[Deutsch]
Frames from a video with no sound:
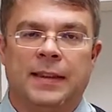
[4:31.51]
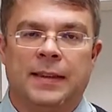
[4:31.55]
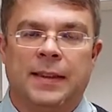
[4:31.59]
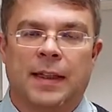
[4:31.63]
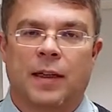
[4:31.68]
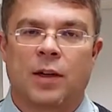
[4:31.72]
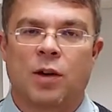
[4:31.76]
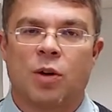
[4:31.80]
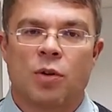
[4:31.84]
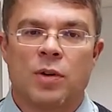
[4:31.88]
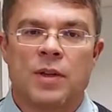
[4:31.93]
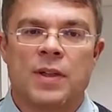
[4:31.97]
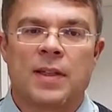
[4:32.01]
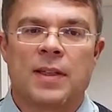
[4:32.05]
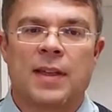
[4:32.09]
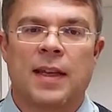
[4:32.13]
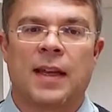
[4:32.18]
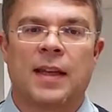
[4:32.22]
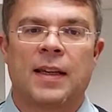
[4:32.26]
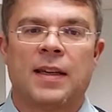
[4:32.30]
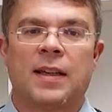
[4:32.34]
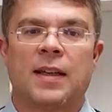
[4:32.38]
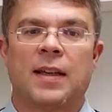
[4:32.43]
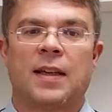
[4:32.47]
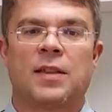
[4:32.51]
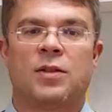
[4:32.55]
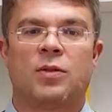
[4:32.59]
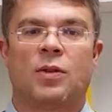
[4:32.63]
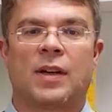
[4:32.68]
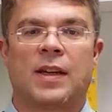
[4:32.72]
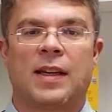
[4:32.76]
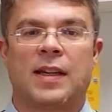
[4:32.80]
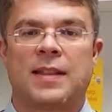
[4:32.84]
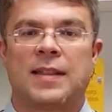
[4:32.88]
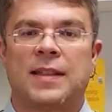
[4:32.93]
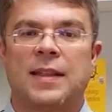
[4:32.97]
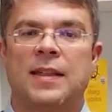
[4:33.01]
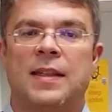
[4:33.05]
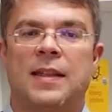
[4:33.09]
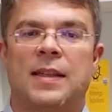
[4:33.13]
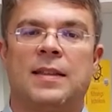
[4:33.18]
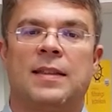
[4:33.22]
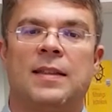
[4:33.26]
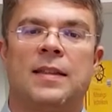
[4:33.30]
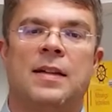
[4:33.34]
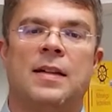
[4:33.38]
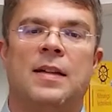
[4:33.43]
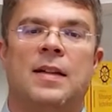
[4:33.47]
Der Grund dahinter ist oder der Sinn
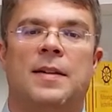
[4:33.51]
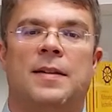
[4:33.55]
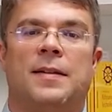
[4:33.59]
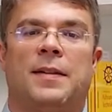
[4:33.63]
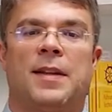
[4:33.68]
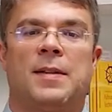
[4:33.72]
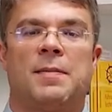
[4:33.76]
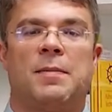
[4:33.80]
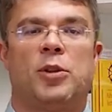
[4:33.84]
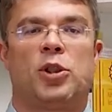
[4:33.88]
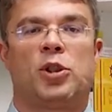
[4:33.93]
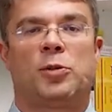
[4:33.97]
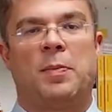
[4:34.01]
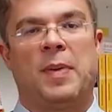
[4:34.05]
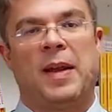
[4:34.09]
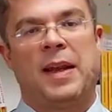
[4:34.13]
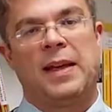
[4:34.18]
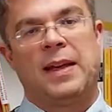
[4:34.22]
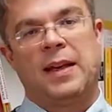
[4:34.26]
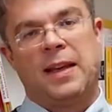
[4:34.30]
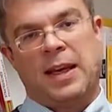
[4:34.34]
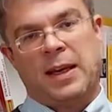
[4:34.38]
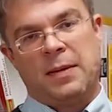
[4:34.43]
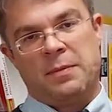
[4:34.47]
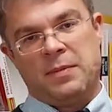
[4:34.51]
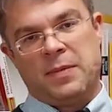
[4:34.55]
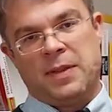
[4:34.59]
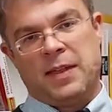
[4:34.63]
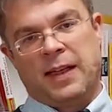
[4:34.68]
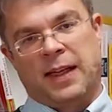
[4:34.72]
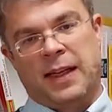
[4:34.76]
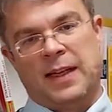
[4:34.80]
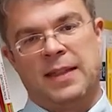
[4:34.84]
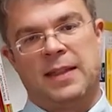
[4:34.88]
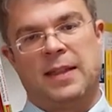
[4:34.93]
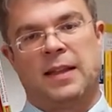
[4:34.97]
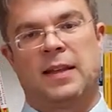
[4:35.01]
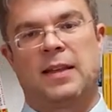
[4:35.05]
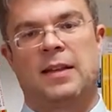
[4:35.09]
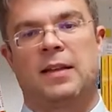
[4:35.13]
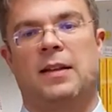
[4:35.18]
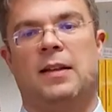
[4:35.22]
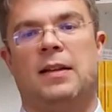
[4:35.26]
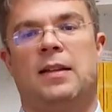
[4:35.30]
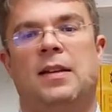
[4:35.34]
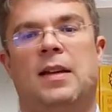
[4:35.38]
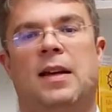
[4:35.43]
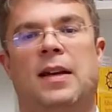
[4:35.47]
ist, dass man später eben die
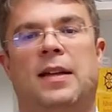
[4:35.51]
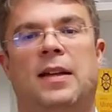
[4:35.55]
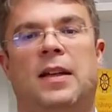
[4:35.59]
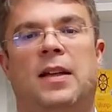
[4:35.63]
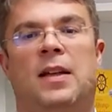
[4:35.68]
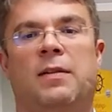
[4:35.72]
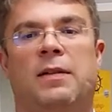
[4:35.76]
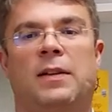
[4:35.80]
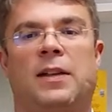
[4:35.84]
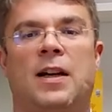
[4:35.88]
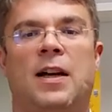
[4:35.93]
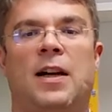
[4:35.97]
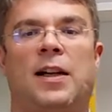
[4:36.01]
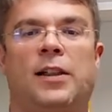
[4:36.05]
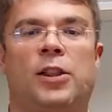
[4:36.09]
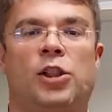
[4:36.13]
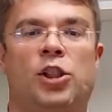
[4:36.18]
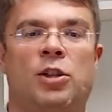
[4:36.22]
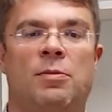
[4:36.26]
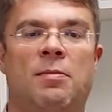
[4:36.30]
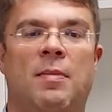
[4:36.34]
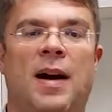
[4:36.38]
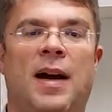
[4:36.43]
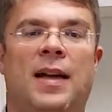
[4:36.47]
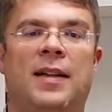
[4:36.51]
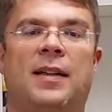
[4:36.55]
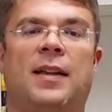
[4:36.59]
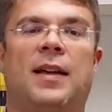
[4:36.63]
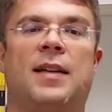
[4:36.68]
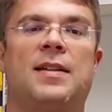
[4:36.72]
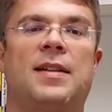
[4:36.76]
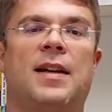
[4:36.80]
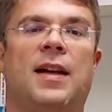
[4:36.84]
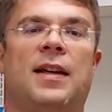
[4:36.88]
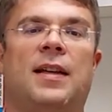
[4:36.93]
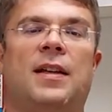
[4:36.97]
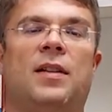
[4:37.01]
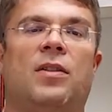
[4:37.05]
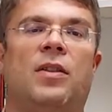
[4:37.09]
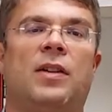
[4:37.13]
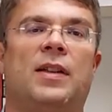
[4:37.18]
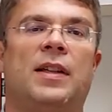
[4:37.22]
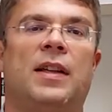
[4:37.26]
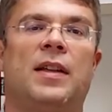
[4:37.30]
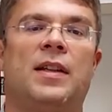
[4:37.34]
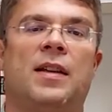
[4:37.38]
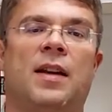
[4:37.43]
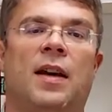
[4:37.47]
Risiken in eine quadratische Matrix
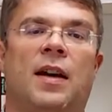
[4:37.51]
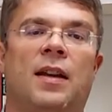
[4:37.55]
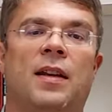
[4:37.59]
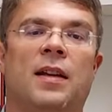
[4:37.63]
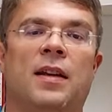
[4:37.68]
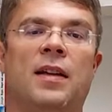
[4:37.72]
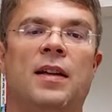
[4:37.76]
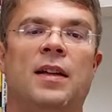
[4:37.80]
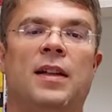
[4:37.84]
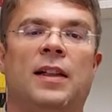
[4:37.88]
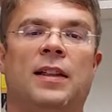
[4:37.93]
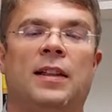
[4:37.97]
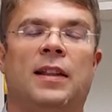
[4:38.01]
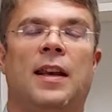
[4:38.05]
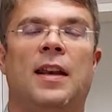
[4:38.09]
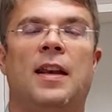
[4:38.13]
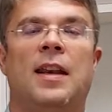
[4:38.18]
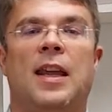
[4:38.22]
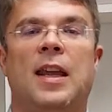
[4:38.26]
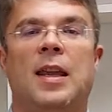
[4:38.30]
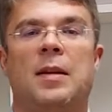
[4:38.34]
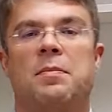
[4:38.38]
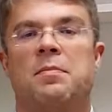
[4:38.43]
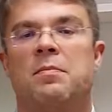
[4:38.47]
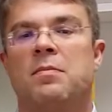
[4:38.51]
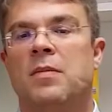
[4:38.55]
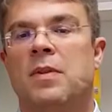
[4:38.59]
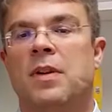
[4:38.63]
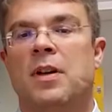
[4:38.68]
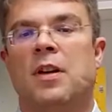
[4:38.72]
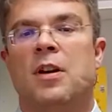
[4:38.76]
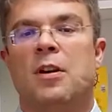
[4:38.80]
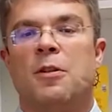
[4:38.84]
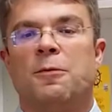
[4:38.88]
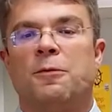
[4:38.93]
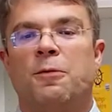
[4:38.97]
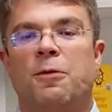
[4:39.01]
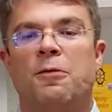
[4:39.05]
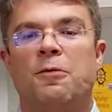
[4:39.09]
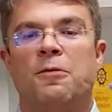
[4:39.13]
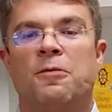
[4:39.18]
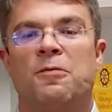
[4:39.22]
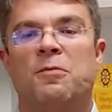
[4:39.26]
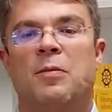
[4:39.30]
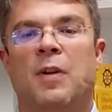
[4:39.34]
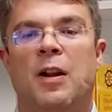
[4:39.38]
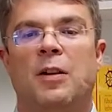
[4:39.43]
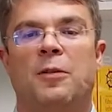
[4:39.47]
einordnen kann, die dann eben
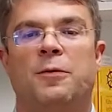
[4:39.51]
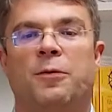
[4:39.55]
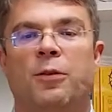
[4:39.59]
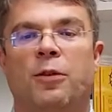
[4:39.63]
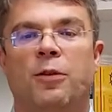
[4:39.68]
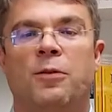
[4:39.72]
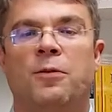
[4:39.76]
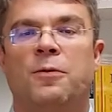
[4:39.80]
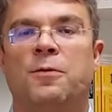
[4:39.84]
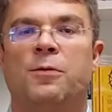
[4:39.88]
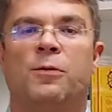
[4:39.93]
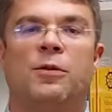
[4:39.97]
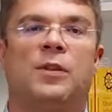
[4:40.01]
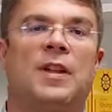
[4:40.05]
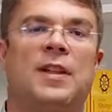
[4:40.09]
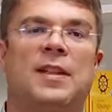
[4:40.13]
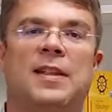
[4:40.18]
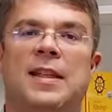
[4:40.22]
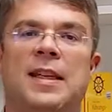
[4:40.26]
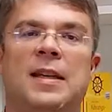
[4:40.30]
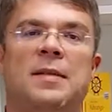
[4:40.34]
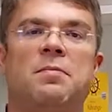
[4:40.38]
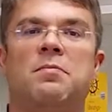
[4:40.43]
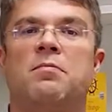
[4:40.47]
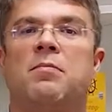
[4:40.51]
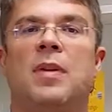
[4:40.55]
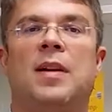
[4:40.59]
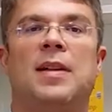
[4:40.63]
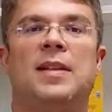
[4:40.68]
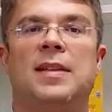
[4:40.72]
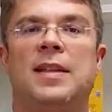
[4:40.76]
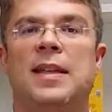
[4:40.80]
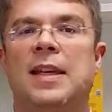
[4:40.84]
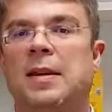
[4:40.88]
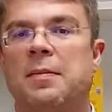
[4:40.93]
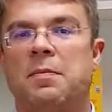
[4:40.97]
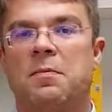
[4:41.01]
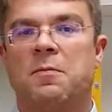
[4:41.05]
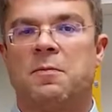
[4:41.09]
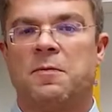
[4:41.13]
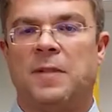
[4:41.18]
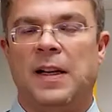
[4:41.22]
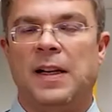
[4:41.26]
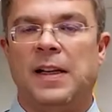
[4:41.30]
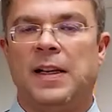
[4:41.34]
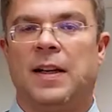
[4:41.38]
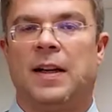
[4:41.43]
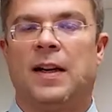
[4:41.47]
5 mal 5 oder 7 mal 7
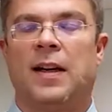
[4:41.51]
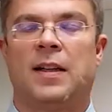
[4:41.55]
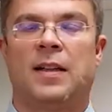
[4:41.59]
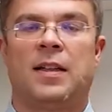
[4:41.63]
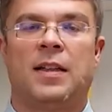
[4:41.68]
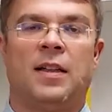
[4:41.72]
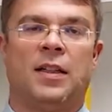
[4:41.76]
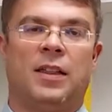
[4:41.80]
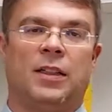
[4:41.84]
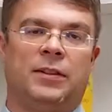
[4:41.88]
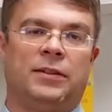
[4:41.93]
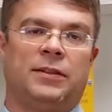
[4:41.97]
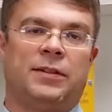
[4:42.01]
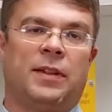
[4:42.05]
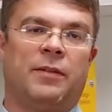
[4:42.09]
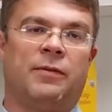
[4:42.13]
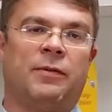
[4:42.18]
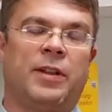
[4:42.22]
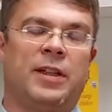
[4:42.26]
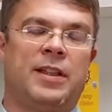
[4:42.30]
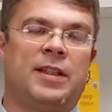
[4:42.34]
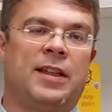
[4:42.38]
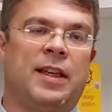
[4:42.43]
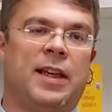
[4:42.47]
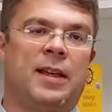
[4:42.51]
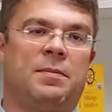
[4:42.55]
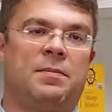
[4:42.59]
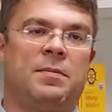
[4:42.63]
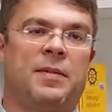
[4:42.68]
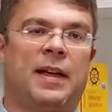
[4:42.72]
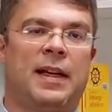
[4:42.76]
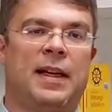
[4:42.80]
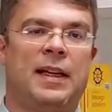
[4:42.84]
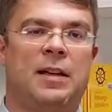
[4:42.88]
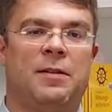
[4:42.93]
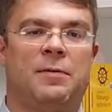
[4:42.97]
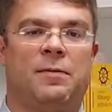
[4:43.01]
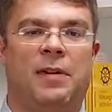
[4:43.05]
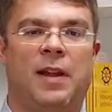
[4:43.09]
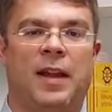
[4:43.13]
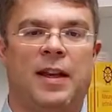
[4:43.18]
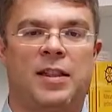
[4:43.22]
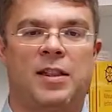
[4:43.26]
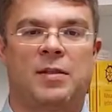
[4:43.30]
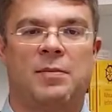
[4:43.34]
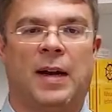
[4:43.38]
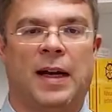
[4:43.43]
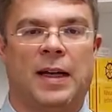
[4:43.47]
Felder hat und dann wird es eben relativ
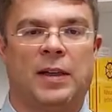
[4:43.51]
leicht zum